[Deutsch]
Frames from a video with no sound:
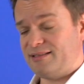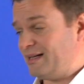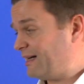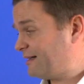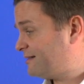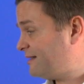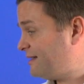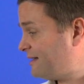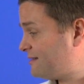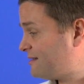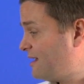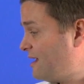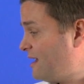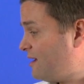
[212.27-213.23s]
die Aktie
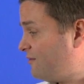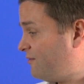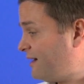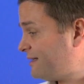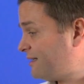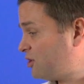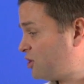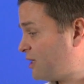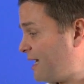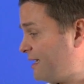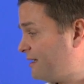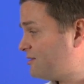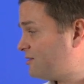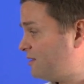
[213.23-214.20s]
jetzt weiter
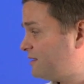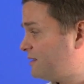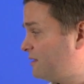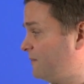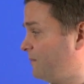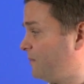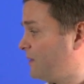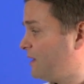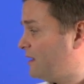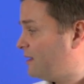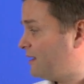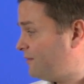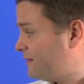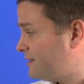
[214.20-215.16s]
steigen sollte.
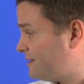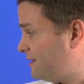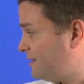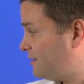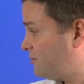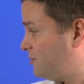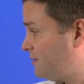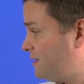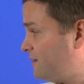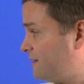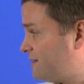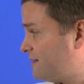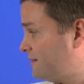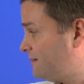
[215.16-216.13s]
Ja, wir sehen natürlich,
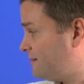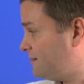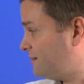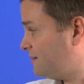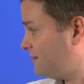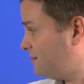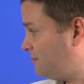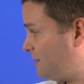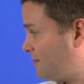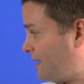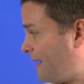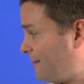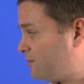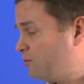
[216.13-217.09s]
wir sind ähm,
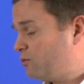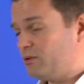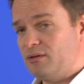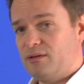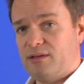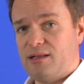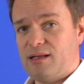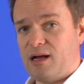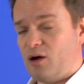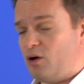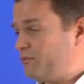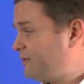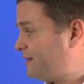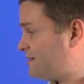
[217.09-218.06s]
im absoluten
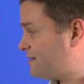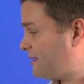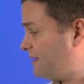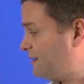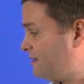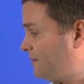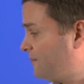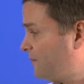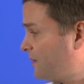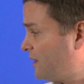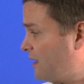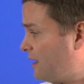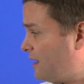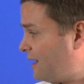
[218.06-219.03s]
Aufwärtstrend.
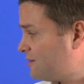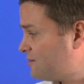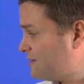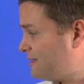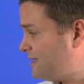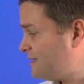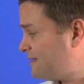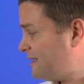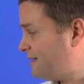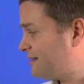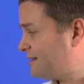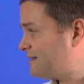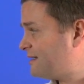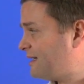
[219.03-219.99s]
Also sehr, sehr
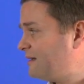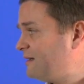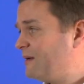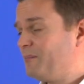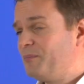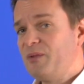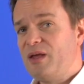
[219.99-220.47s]
interessant.